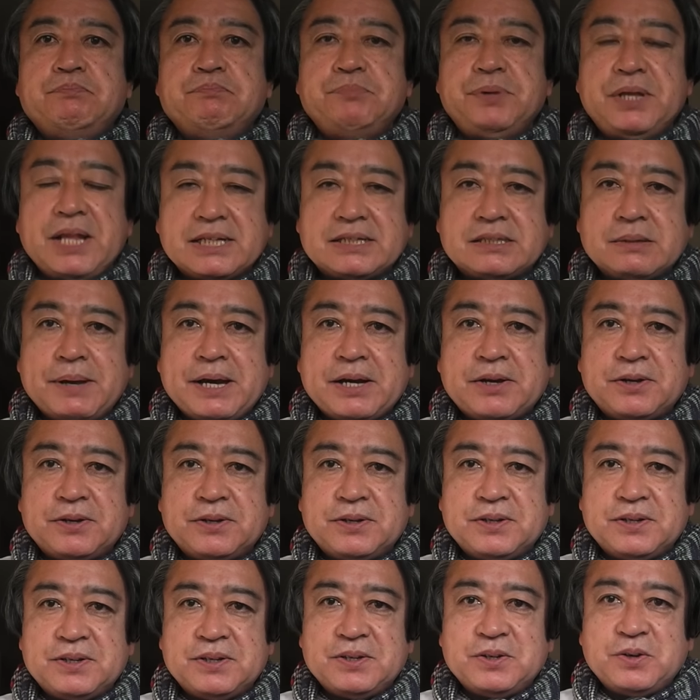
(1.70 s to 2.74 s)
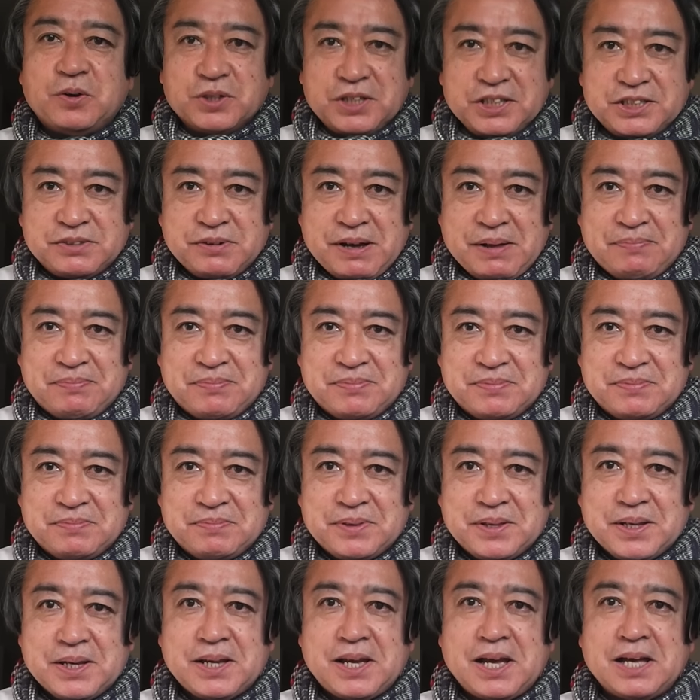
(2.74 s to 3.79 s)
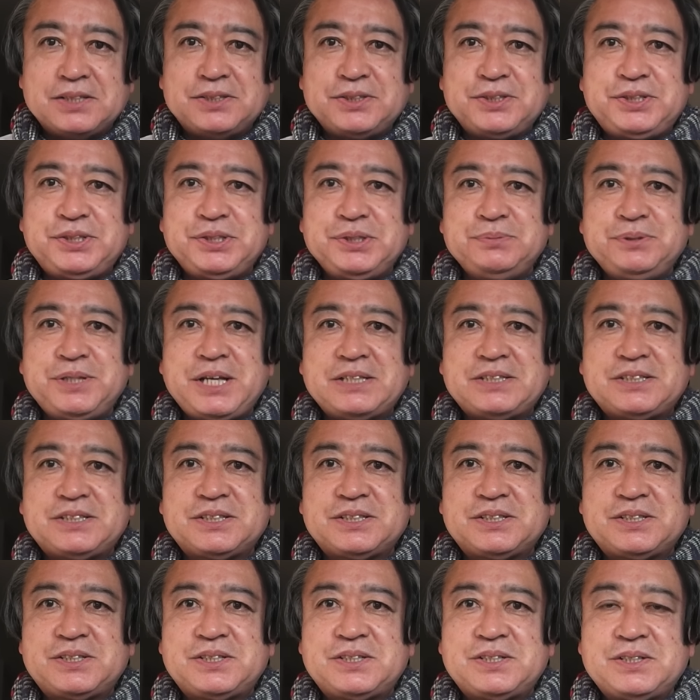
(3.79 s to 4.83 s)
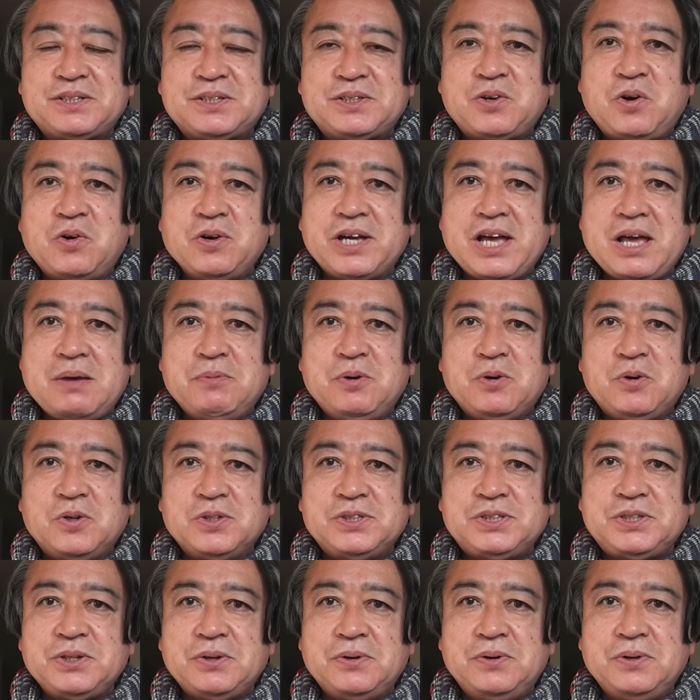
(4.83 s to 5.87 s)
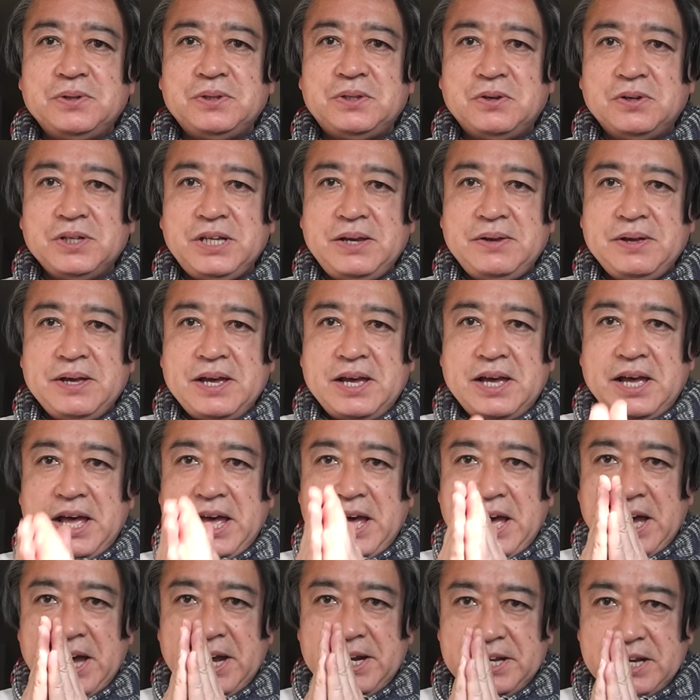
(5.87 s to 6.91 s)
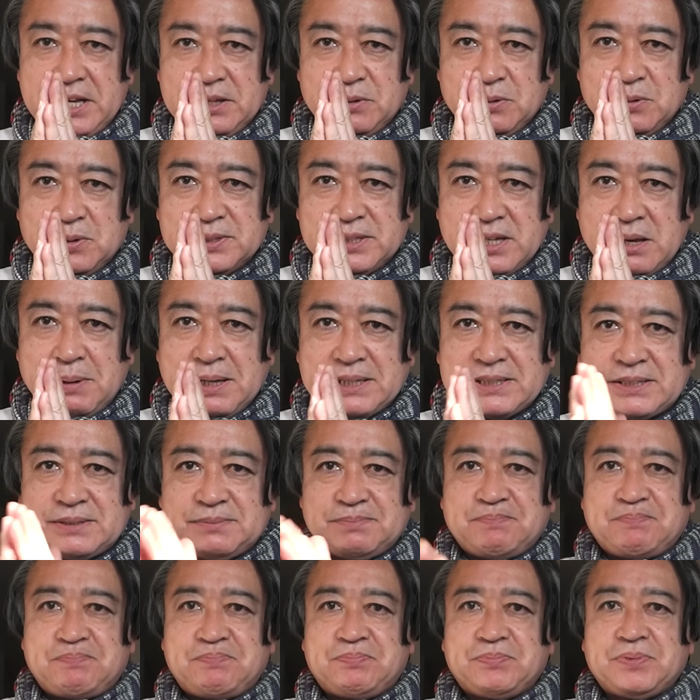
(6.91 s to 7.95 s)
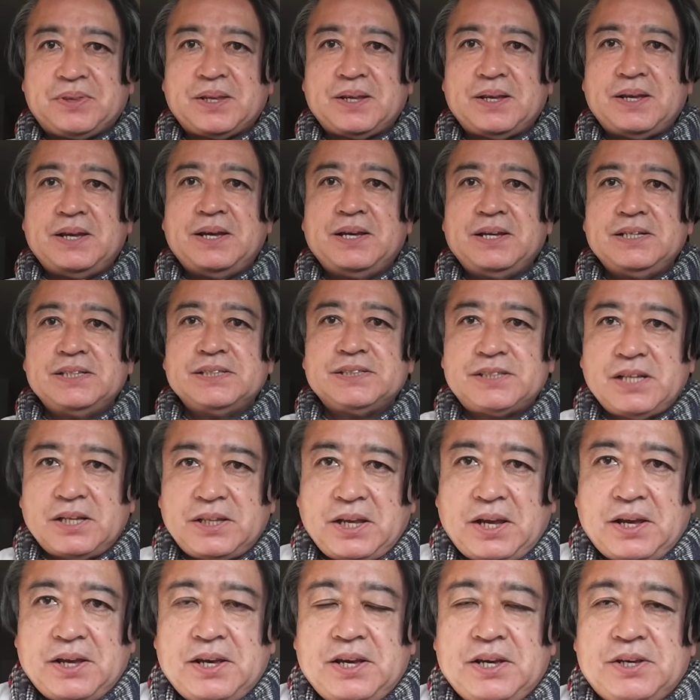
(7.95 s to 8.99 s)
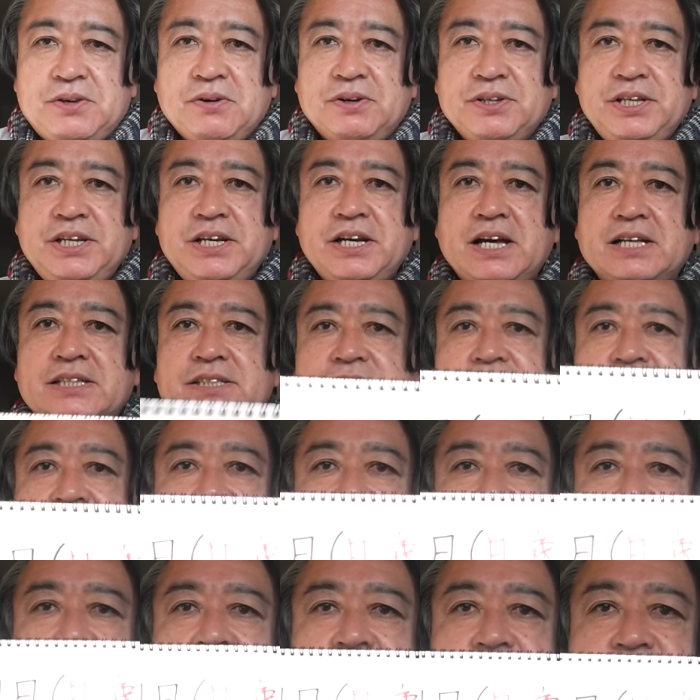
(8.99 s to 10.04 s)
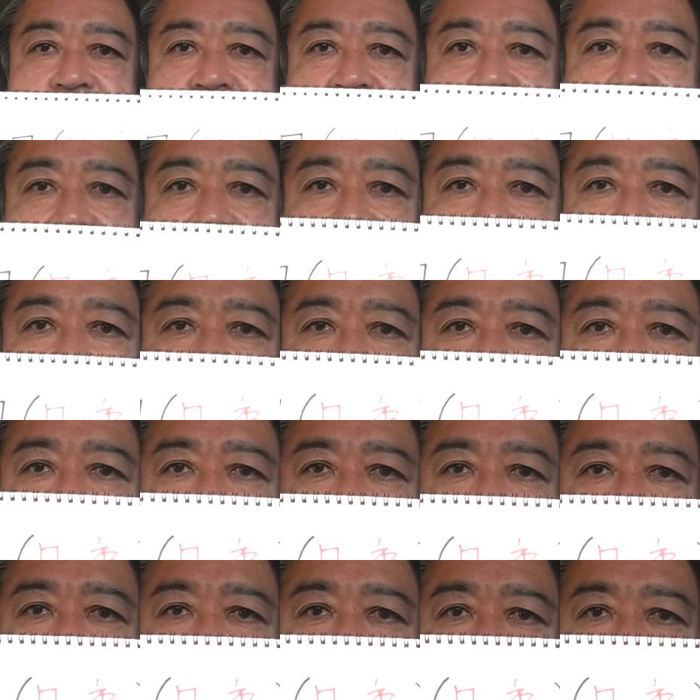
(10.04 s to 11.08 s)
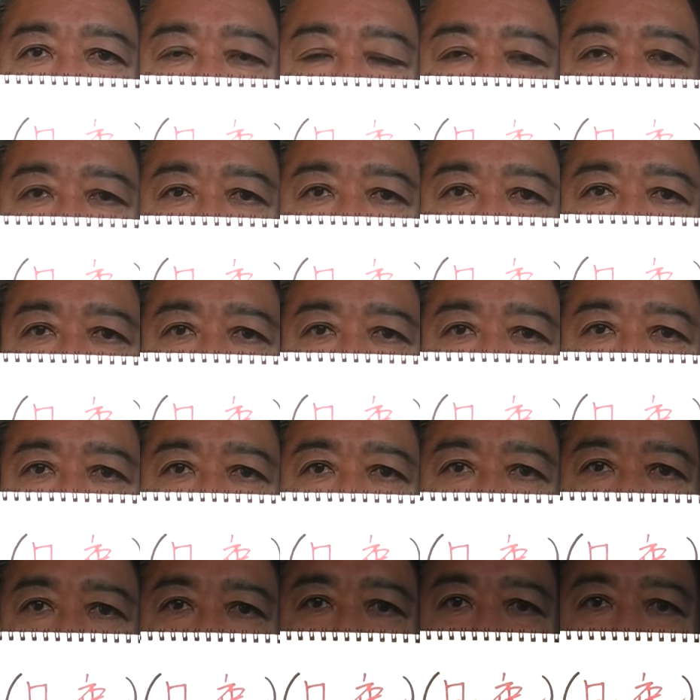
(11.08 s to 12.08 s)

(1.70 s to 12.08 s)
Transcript: 皆様、こんにちは。カズチューブです。今回もご視聴本当にありがとうございます。さて、えー、今日2月の11日の日曜日